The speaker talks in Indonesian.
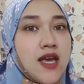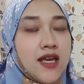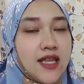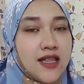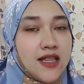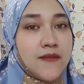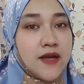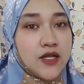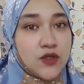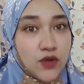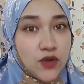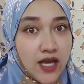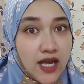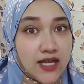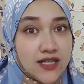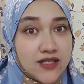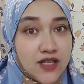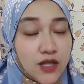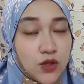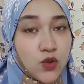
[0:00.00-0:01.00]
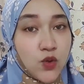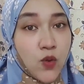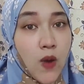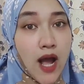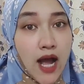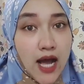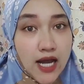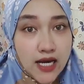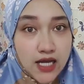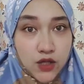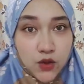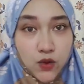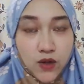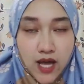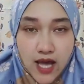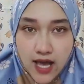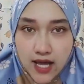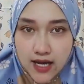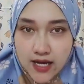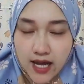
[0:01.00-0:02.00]
kita masuk kayak ke satu ruangan gitu
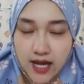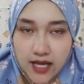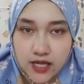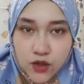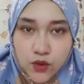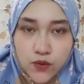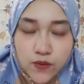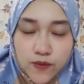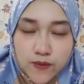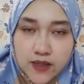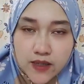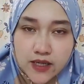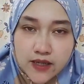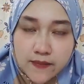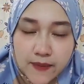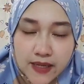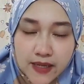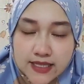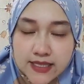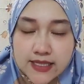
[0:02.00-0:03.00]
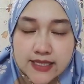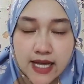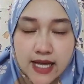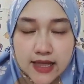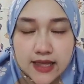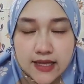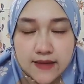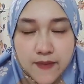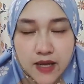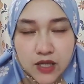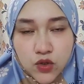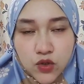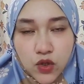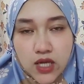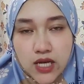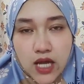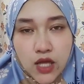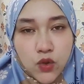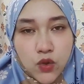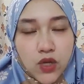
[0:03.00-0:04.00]
kan nah itu eh, pas di saat
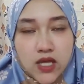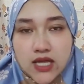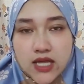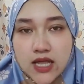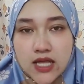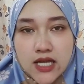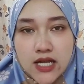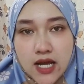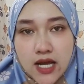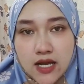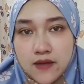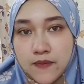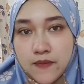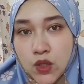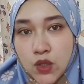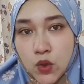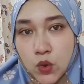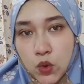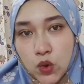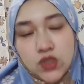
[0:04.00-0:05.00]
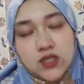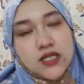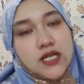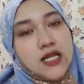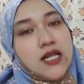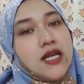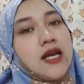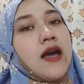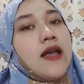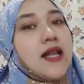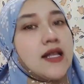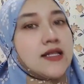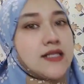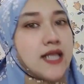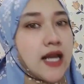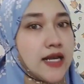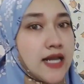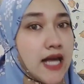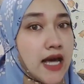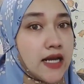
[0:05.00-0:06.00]
dimasukinnya itu kita tidak dibius jadi keadaan
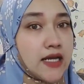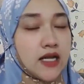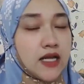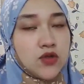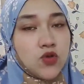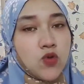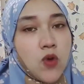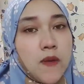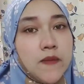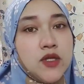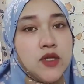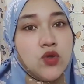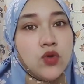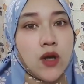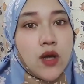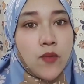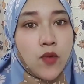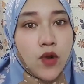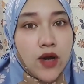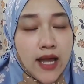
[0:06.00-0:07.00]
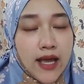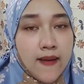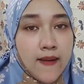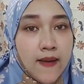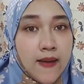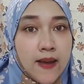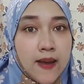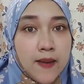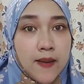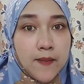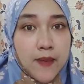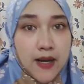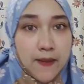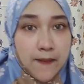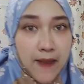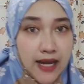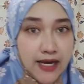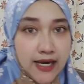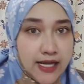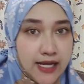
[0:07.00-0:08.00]
sadar dan suami juga boleh
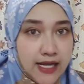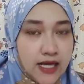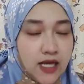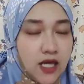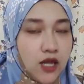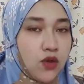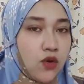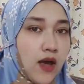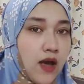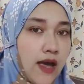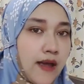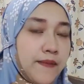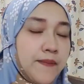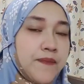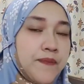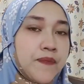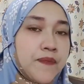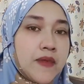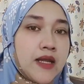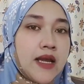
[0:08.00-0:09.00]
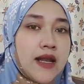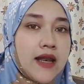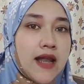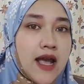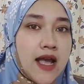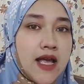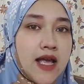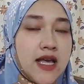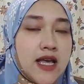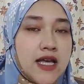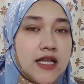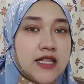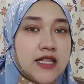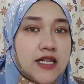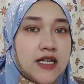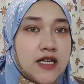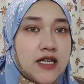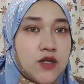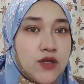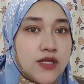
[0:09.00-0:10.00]
menemani gitu kan Nah,
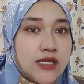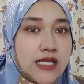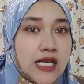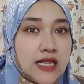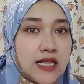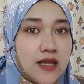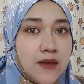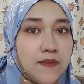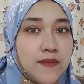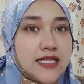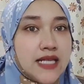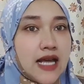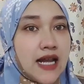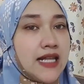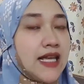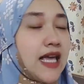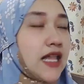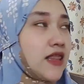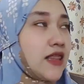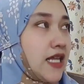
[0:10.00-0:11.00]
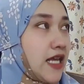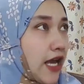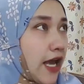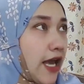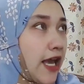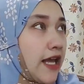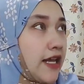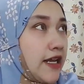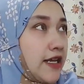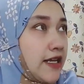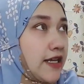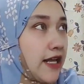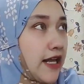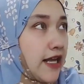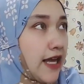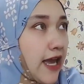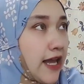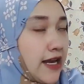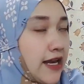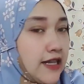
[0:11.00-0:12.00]
terus kita bisa lihat nih kayak
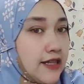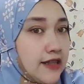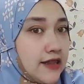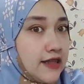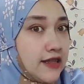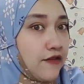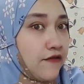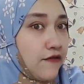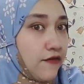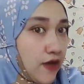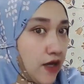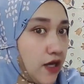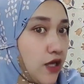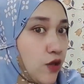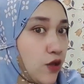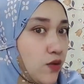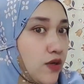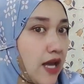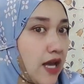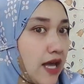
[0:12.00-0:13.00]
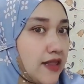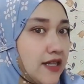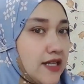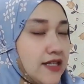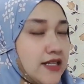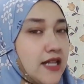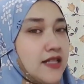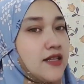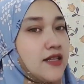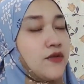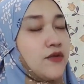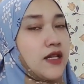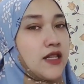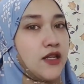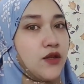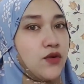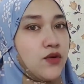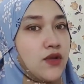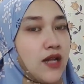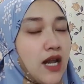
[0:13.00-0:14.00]
kayak di TV gitu di atas kan saya udah
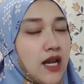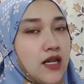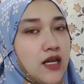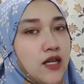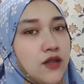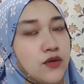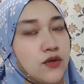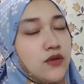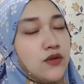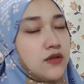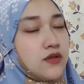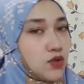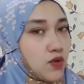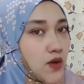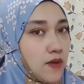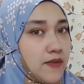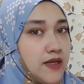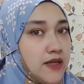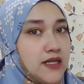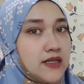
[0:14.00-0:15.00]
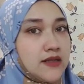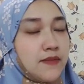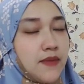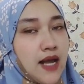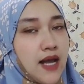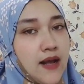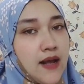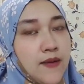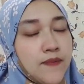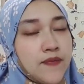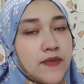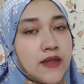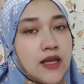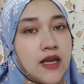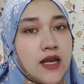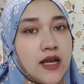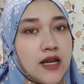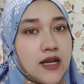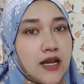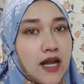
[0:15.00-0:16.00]
tiduran gitu, suami di sebelah.
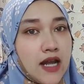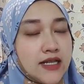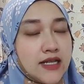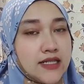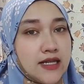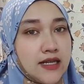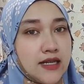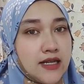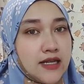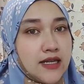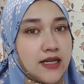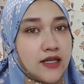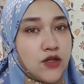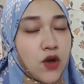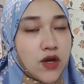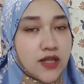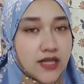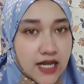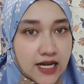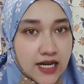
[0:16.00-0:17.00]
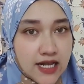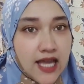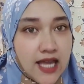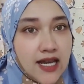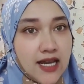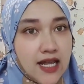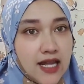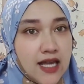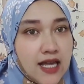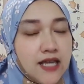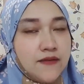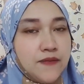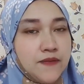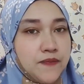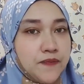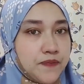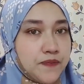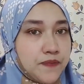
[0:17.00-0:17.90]
Nah, si dokternya ini